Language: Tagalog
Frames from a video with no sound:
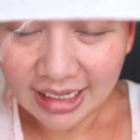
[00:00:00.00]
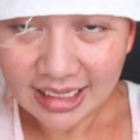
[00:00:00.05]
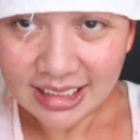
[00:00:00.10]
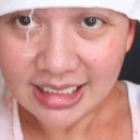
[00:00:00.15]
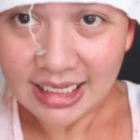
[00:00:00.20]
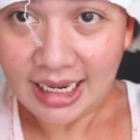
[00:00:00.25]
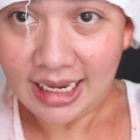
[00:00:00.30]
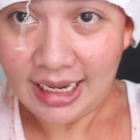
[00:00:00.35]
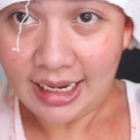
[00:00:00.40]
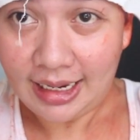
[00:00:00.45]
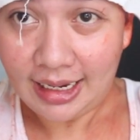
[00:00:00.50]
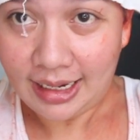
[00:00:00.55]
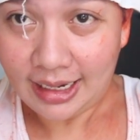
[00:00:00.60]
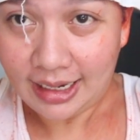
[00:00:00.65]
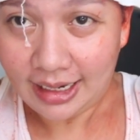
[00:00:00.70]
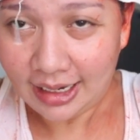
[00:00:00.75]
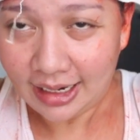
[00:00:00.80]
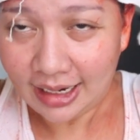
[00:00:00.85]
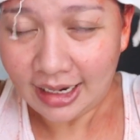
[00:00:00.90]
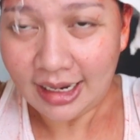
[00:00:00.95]
Kasi,
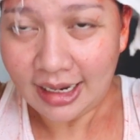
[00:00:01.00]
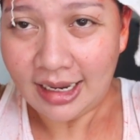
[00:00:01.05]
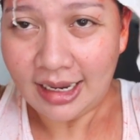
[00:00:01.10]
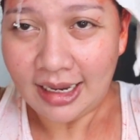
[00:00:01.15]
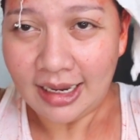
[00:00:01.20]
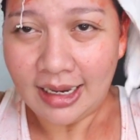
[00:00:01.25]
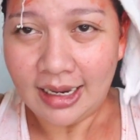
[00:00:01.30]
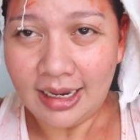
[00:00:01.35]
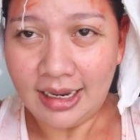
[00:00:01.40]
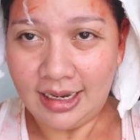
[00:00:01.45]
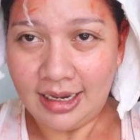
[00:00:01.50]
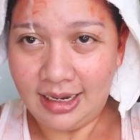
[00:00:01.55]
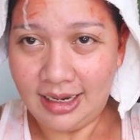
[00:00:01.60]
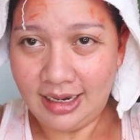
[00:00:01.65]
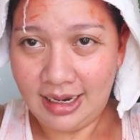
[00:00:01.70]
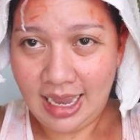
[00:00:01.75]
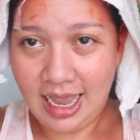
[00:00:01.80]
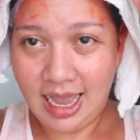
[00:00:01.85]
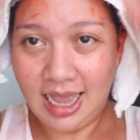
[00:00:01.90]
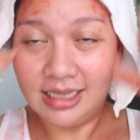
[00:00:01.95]

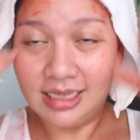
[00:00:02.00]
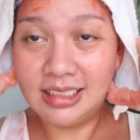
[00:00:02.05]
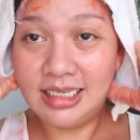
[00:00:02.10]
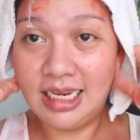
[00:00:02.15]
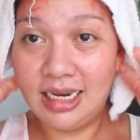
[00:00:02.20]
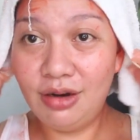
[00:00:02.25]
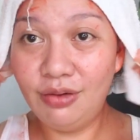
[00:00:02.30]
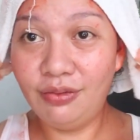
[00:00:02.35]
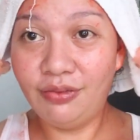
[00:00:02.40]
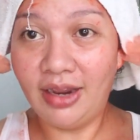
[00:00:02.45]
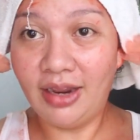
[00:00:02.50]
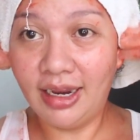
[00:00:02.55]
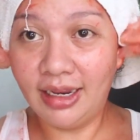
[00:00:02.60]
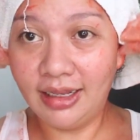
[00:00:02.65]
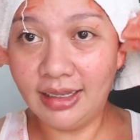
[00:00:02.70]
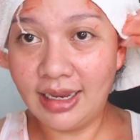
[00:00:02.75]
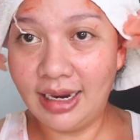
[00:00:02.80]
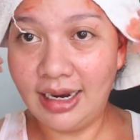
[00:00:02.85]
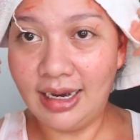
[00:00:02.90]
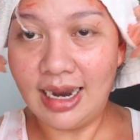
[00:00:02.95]
ang
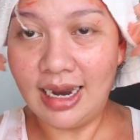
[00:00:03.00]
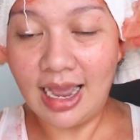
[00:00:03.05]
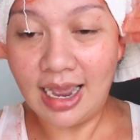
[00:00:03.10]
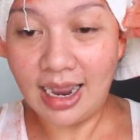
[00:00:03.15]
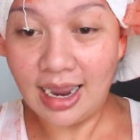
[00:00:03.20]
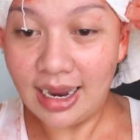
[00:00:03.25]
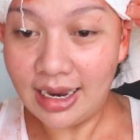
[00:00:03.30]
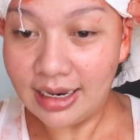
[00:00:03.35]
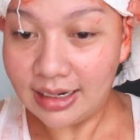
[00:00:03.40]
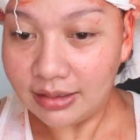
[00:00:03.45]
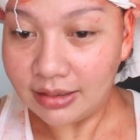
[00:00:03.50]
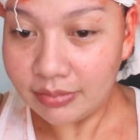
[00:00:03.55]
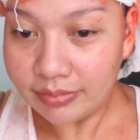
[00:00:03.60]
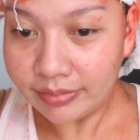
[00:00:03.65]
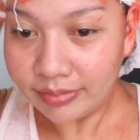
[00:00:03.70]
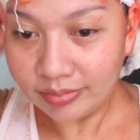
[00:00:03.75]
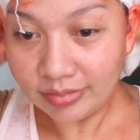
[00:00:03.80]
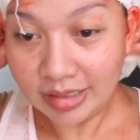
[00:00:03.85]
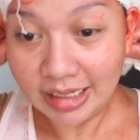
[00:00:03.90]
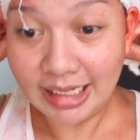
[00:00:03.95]
cellophane, kailangan
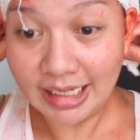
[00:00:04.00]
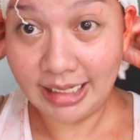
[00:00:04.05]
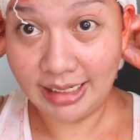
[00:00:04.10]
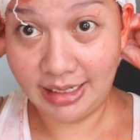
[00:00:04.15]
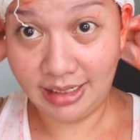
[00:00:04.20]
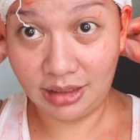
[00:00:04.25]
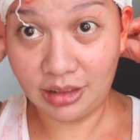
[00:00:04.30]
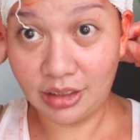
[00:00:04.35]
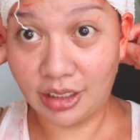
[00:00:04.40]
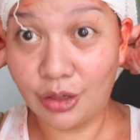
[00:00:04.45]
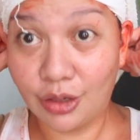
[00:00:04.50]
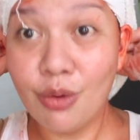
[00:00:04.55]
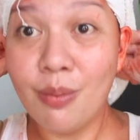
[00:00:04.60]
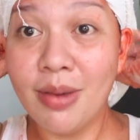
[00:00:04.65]
hini-heater.